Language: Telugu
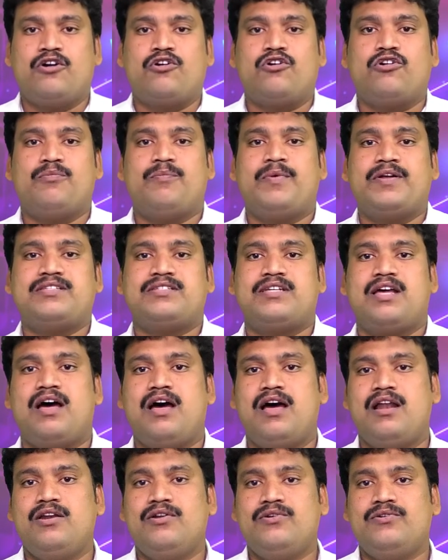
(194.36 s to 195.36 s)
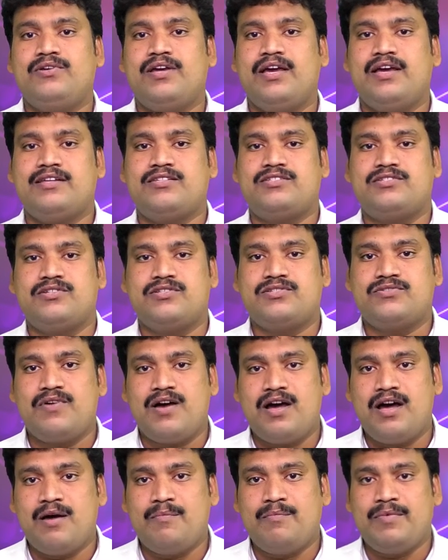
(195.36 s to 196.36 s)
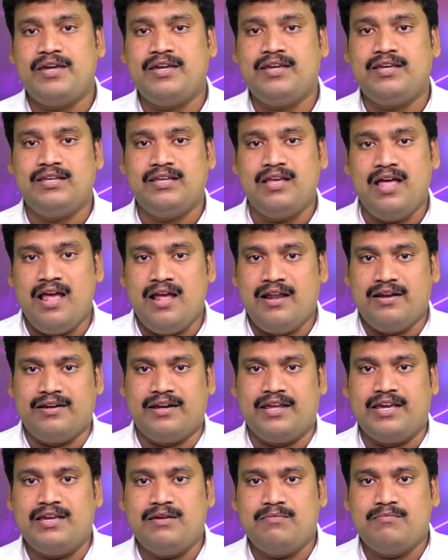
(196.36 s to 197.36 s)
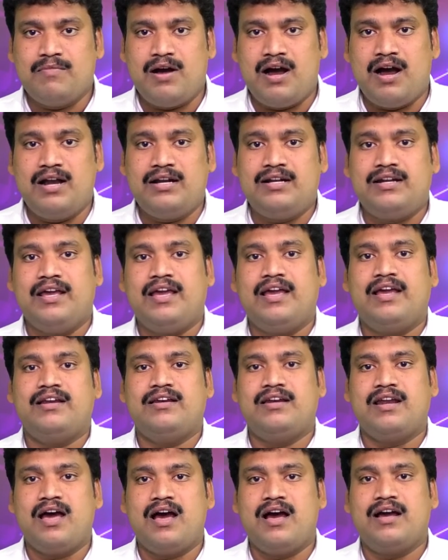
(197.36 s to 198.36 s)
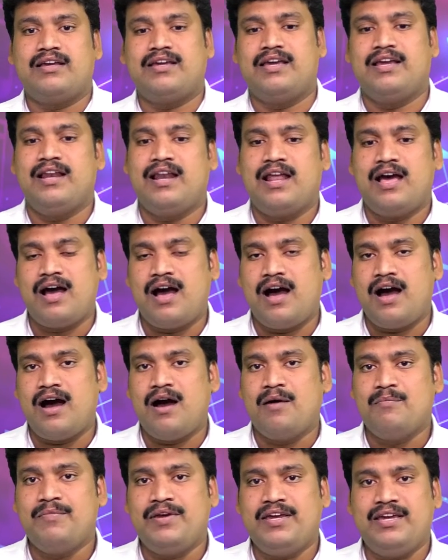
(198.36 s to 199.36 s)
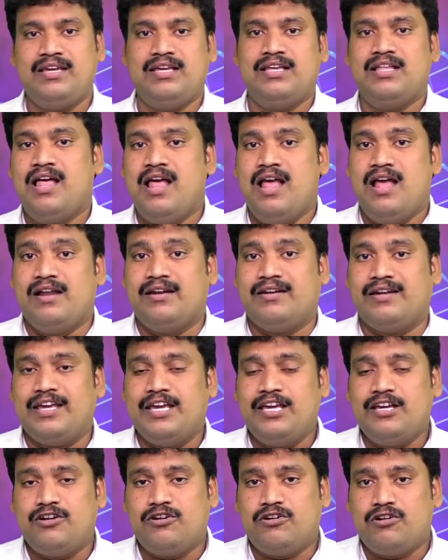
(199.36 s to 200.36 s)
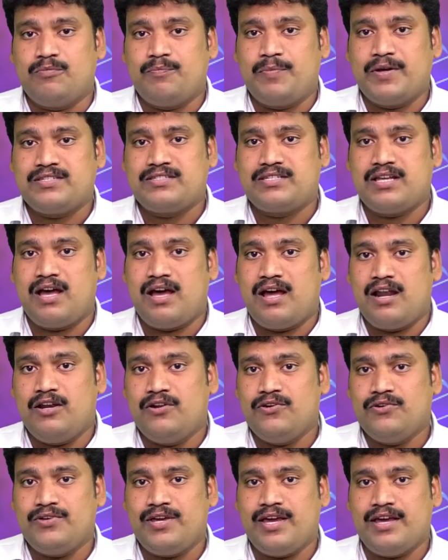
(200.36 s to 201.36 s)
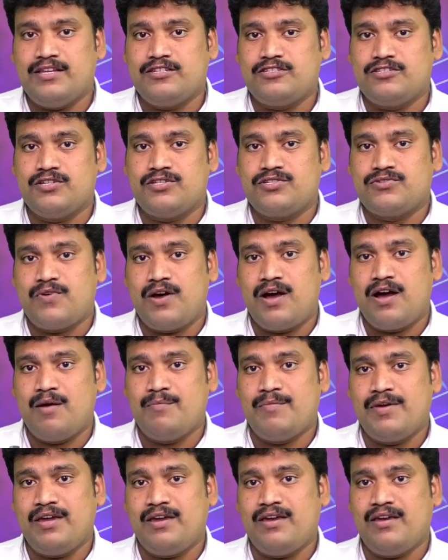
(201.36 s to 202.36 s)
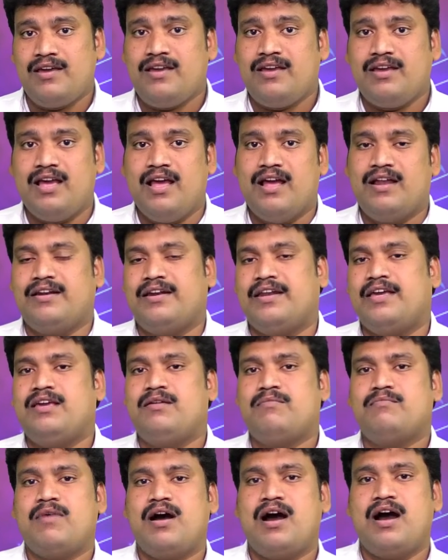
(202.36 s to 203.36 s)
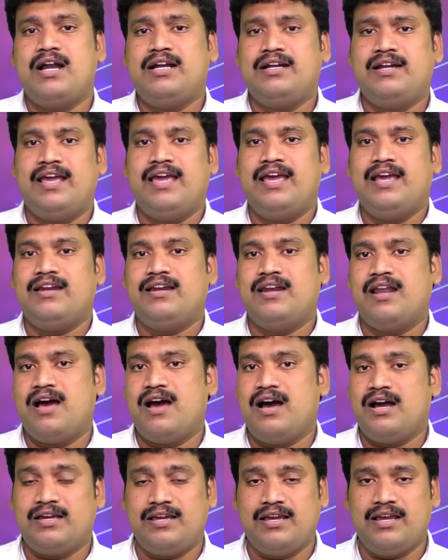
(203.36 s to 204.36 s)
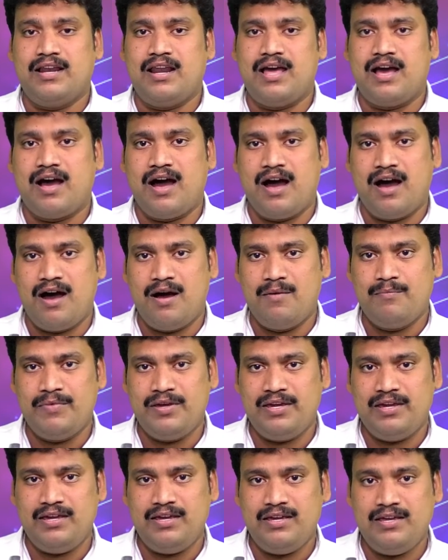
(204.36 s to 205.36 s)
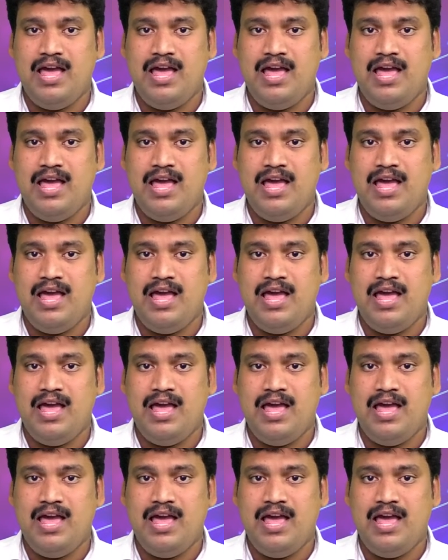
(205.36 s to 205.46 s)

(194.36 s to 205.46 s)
కృపచాలు యేసు స్వామి నీ మాటే నాకిల హామీ నీ కృపచాలు యేసు స్వామి నీ మాటే నాకిల హామీ